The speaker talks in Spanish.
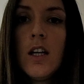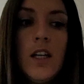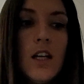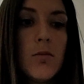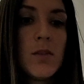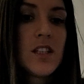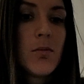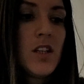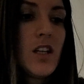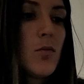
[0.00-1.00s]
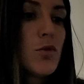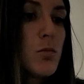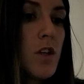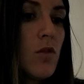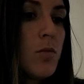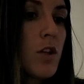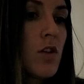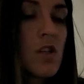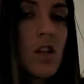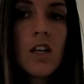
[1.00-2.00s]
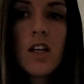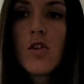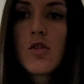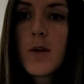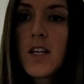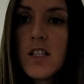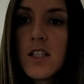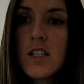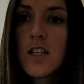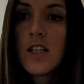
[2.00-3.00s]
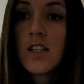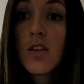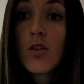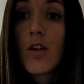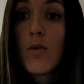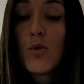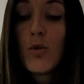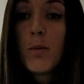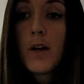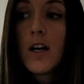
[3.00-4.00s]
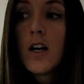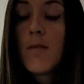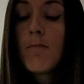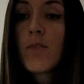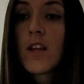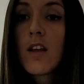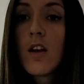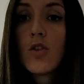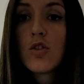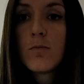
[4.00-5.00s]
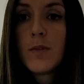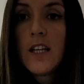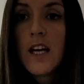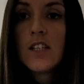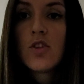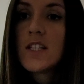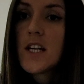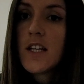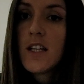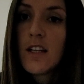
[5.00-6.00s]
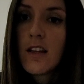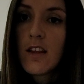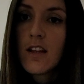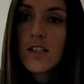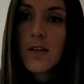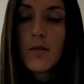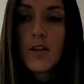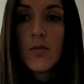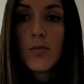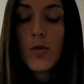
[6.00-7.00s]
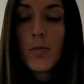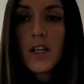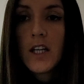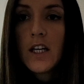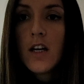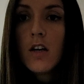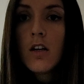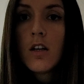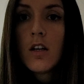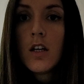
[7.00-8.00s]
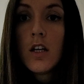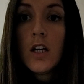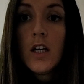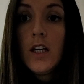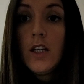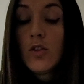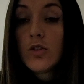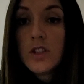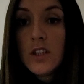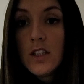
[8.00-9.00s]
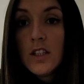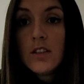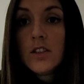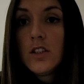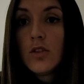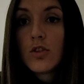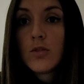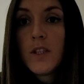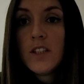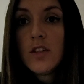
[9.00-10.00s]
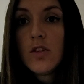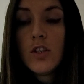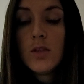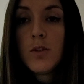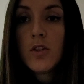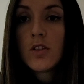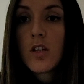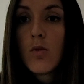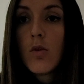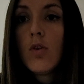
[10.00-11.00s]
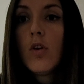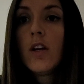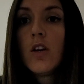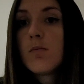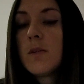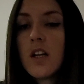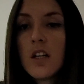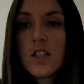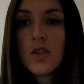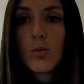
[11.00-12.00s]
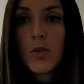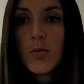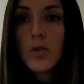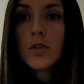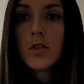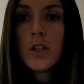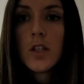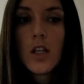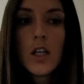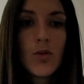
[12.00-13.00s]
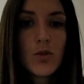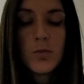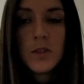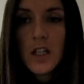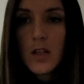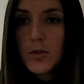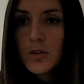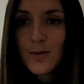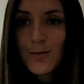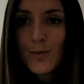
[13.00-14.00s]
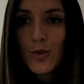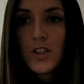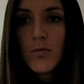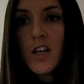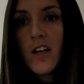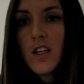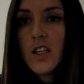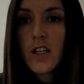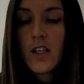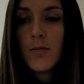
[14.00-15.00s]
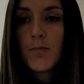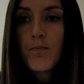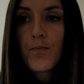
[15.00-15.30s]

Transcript: Y además también teníamos miedo porque nos decían que los países de esa zona de Europa, los hospitales o la sanidad eh, estaba, era un poco precaria y no sé si en otros países lo es, pero desde luego en el hospital en el que estuvimos era un hospital pues muy similar al de aquí.